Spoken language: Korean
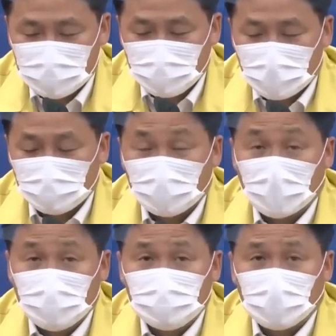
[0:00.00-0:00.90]
인한 사망률이
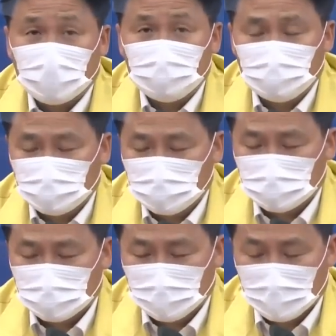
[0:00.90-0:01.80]
낮은
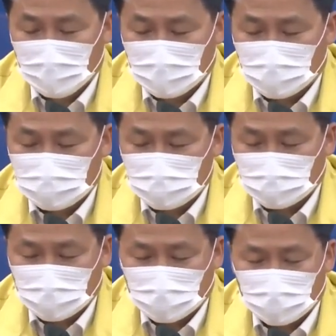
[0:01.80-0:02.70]
한국은
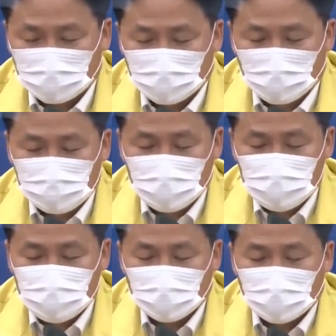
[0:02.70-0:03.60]
경제적 타격도
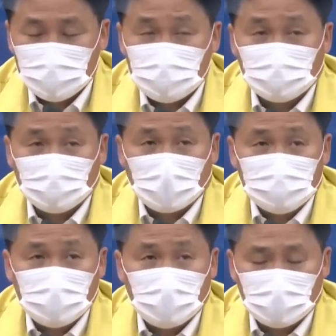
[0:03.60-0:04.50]
전 세계에서
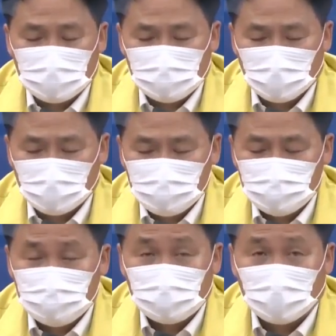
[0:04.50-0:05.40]
가장 적은
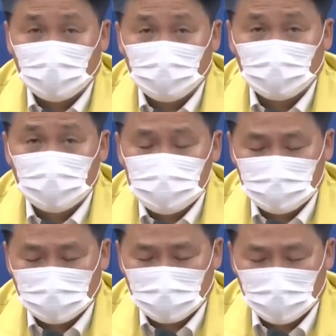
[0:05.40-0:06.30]
수준이라고
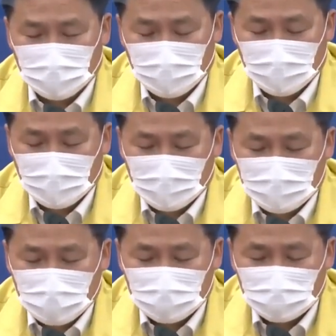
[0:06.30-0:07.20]
보도했습니다.
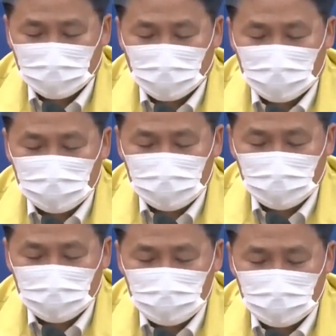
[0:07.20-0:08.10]
미국 경제
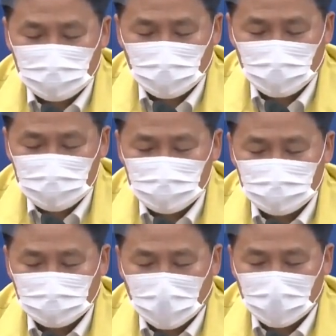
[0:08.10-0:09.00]
전문지인
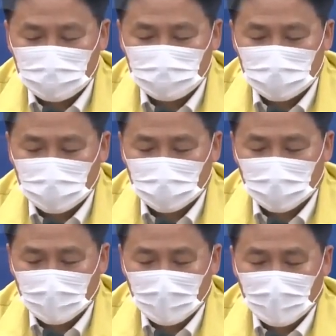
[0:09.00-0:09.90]
포보스는
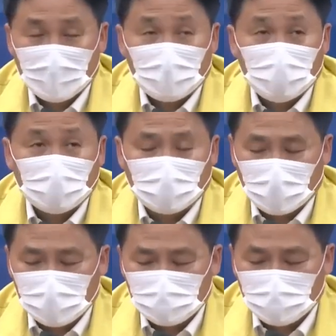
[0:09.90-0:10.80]
한국이
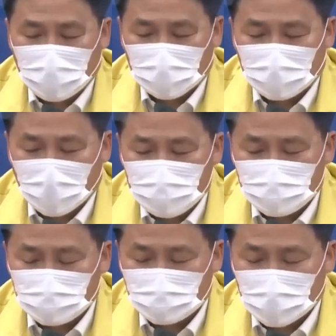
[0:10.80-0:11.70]
코로나19 100대
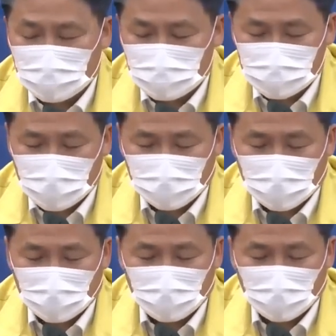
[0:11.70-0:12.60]
안전국가 중
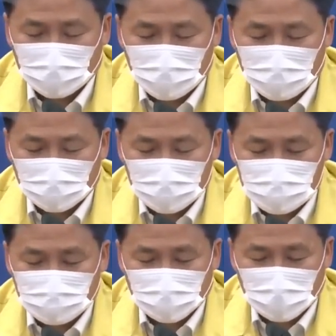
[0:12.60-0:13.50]
3위라고 보도한 바도
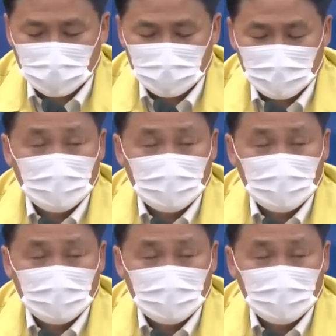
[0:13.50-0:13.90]
있습니다.